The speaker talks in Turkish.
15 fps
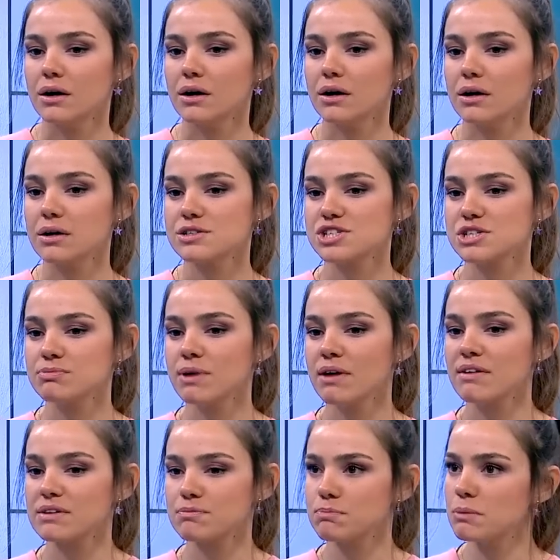ee,
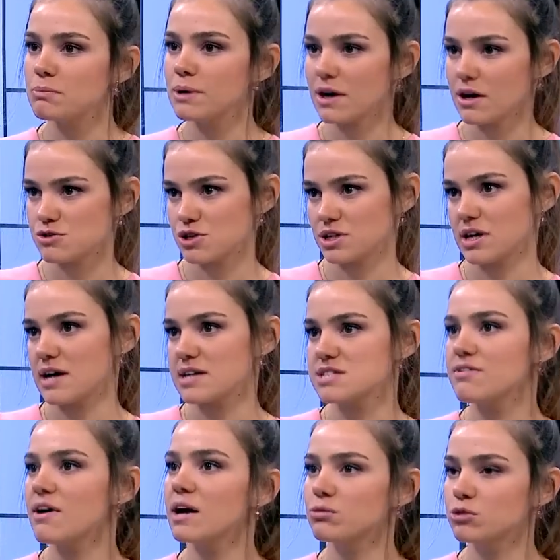şimdi evet bir bilanço
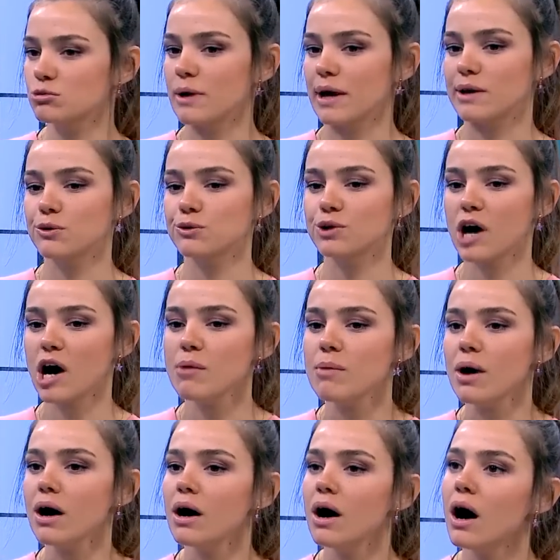hikayesi vardı bunu
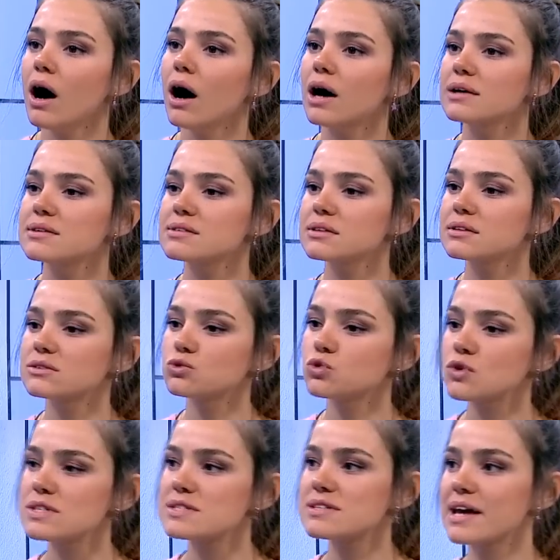bekliyorduk ama artık
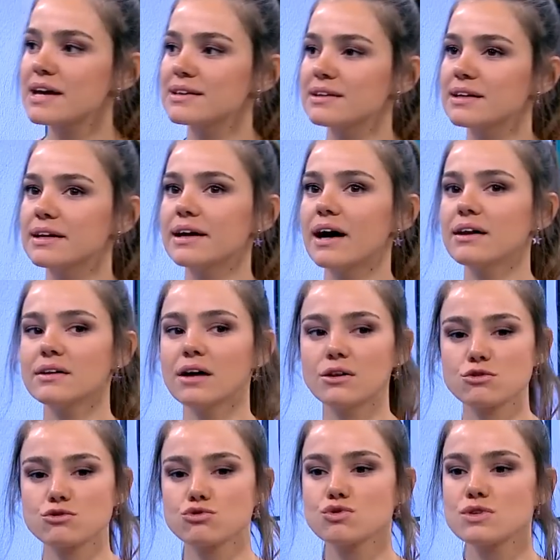turist gelirleri
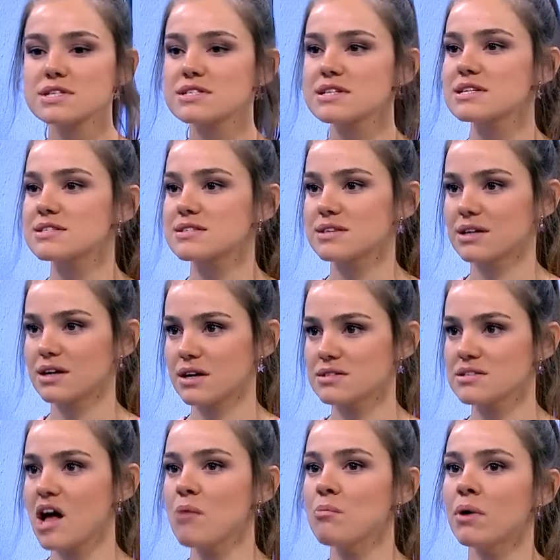yani daha doğrusu turist
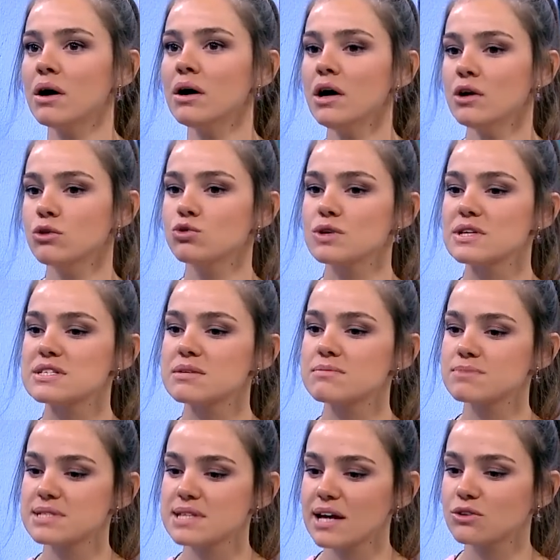sayısındaki azalma,
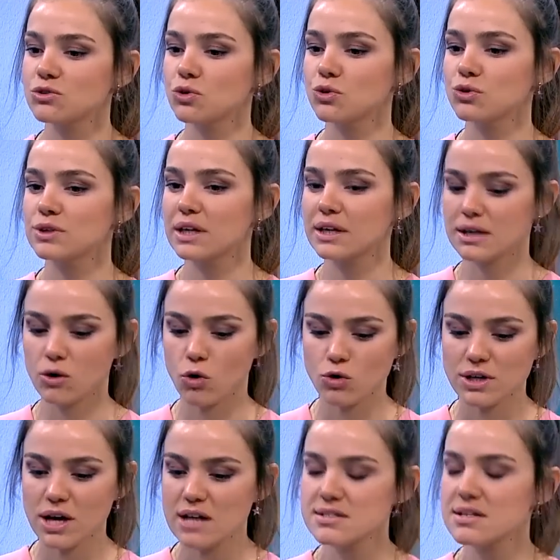turizm
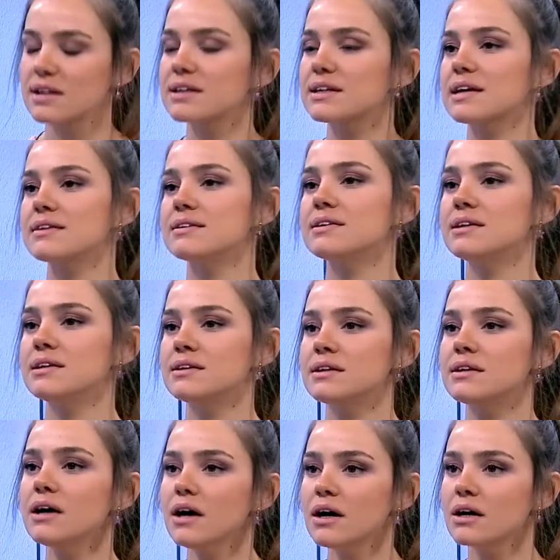sektöründeki o yaz
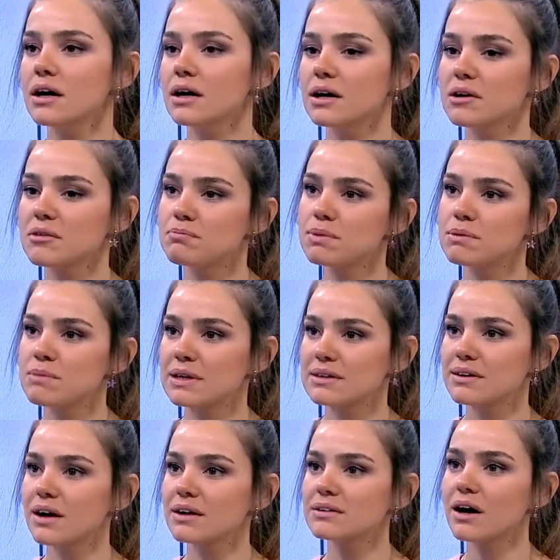hareketliliğinin e, bir
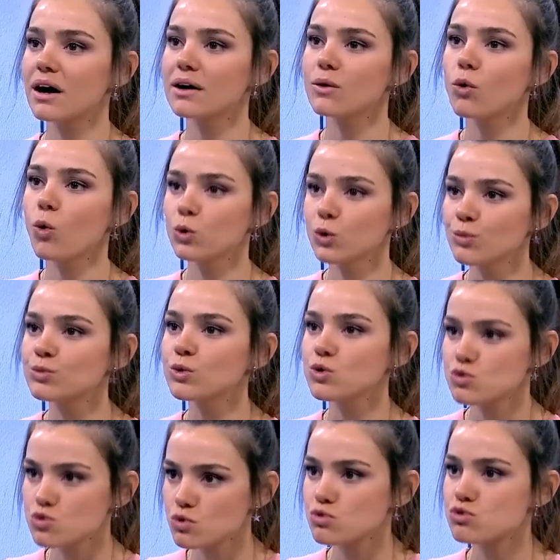miktar daha hani
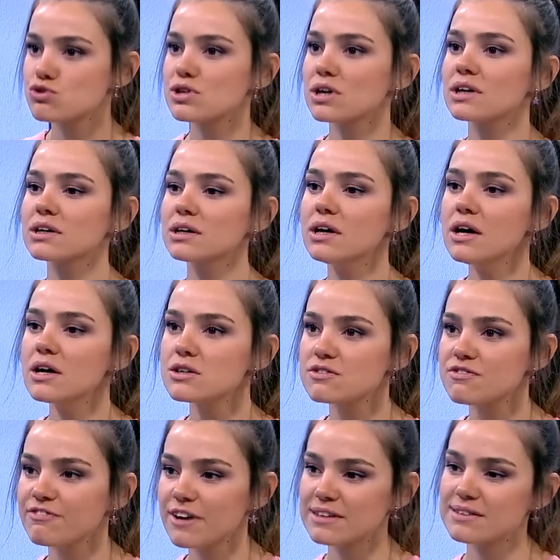olumlu sonuçlarını
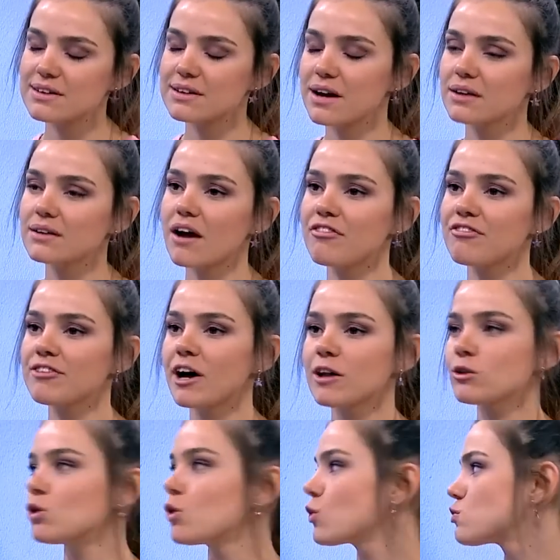yeteri kadar
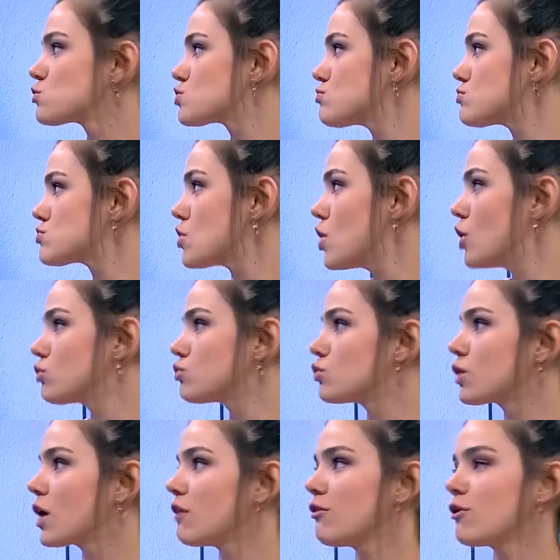fiyatlıyor oluşumuz
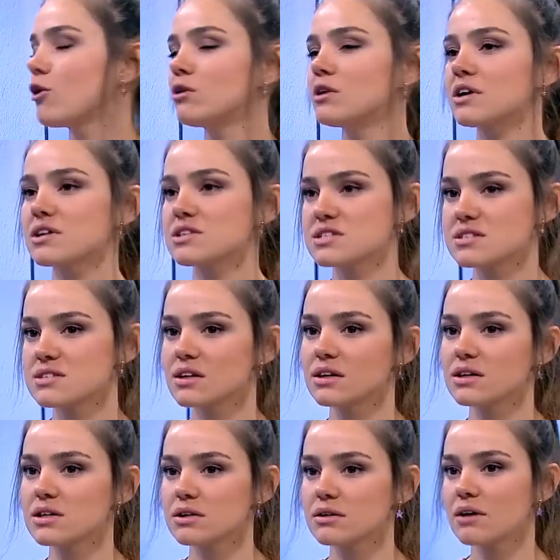Türk Hava Yolları
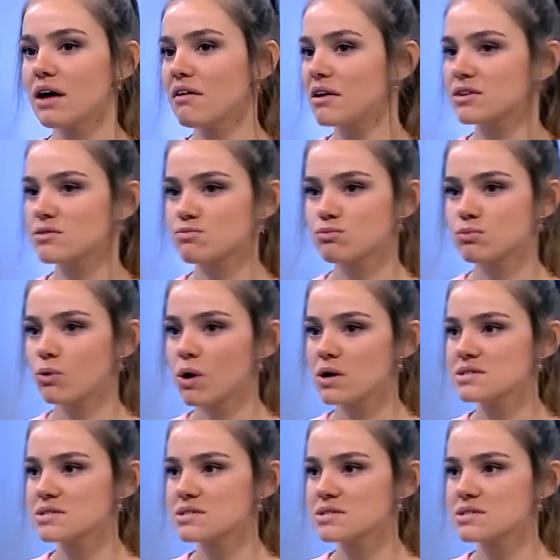açısından hani evet